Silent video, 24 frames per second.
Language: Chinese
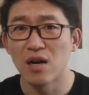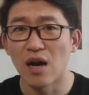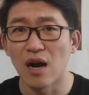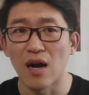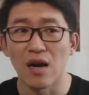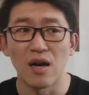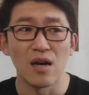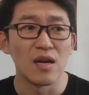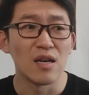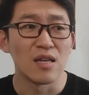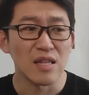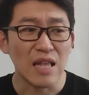
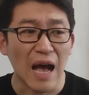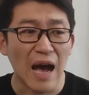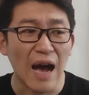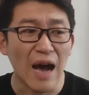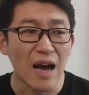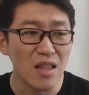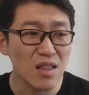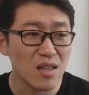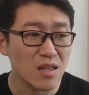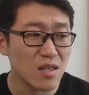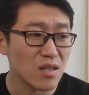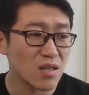啊，
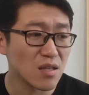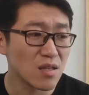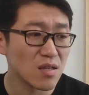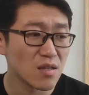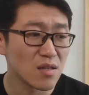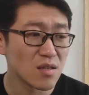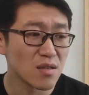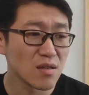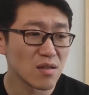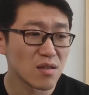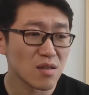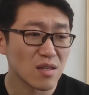他
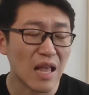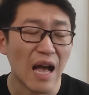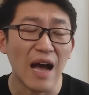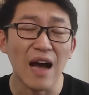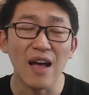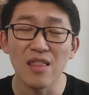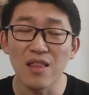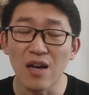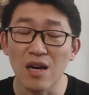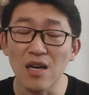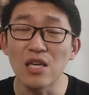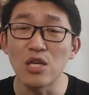
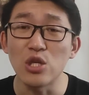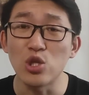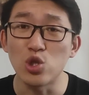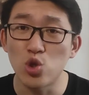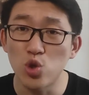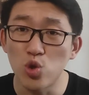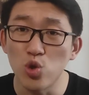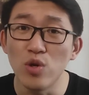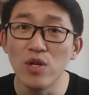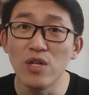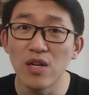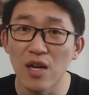他能以
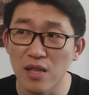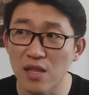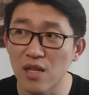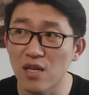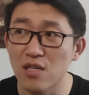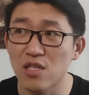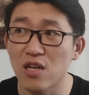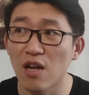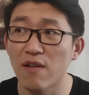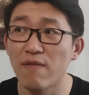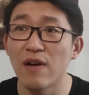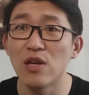军人
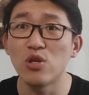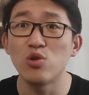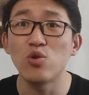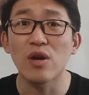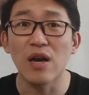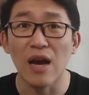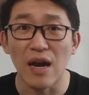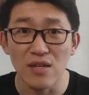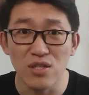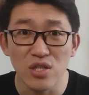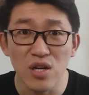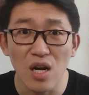的身份
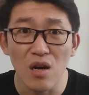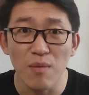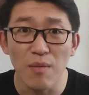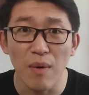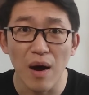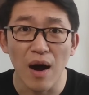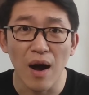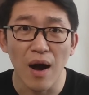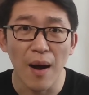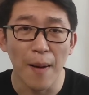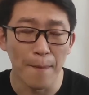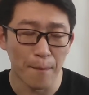去干政
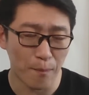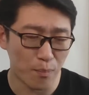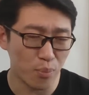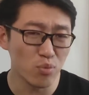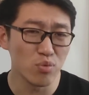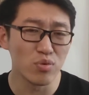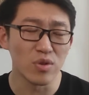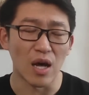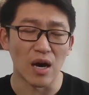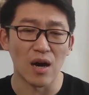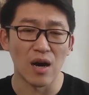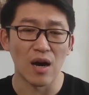吗？
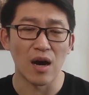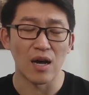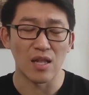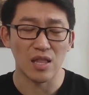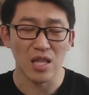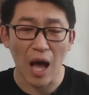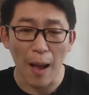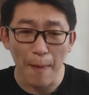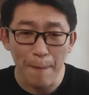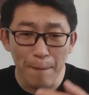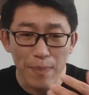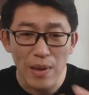不能
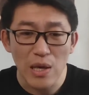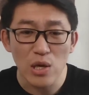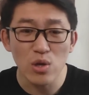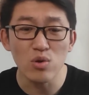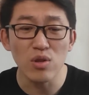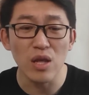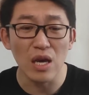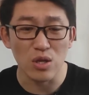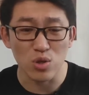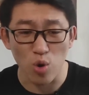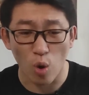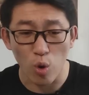啊，他必
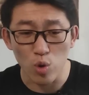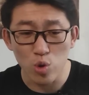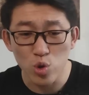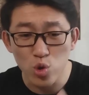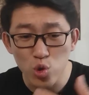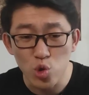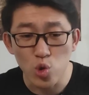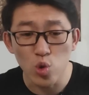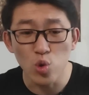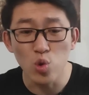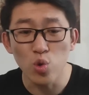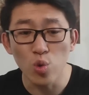须得
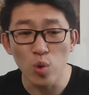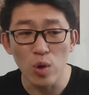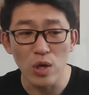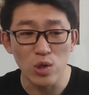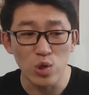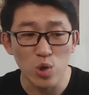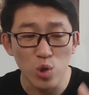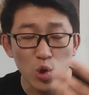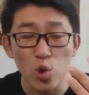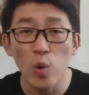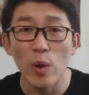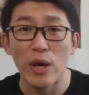从军队
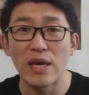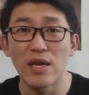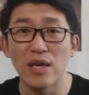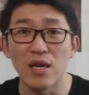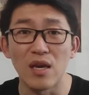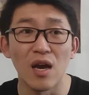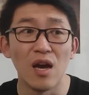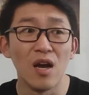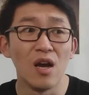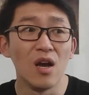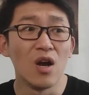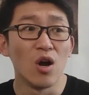去退
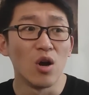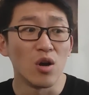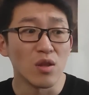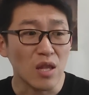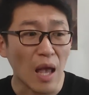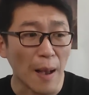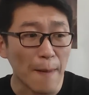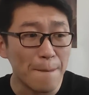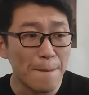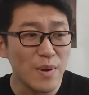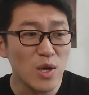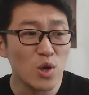役，
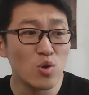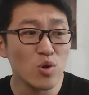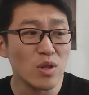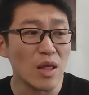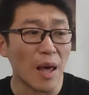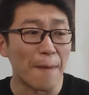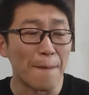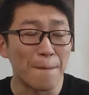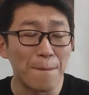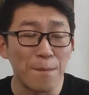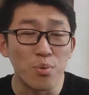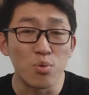他必须
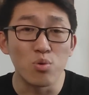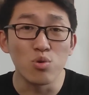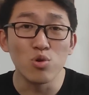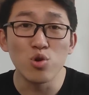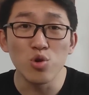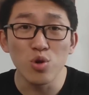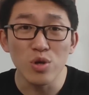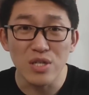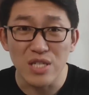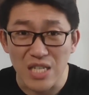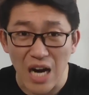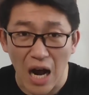得不
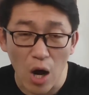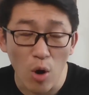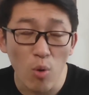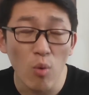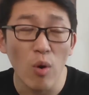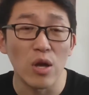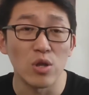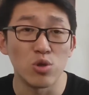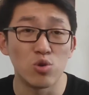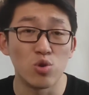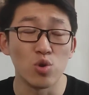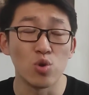去
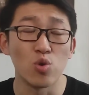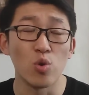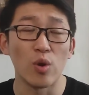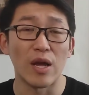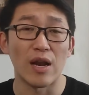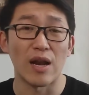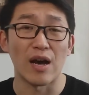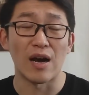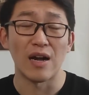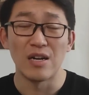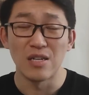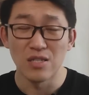掌管军
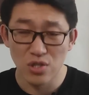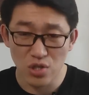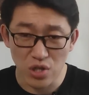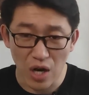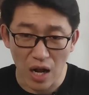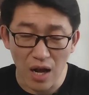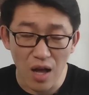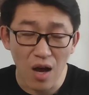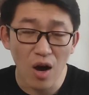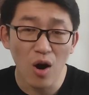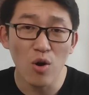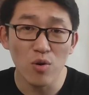队了，
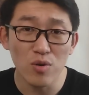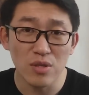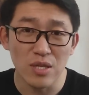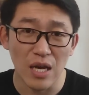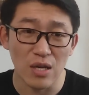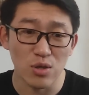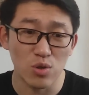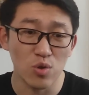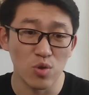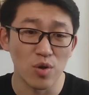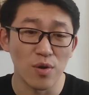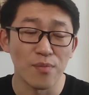然后
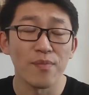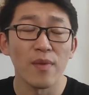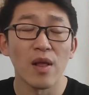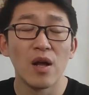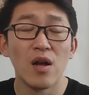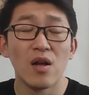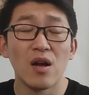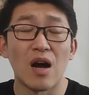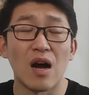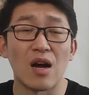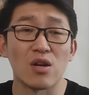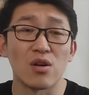才去
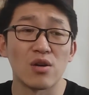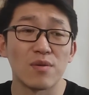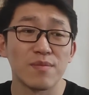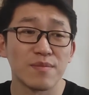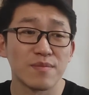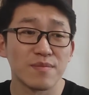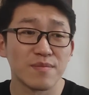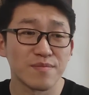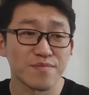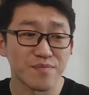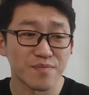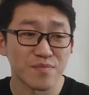啊，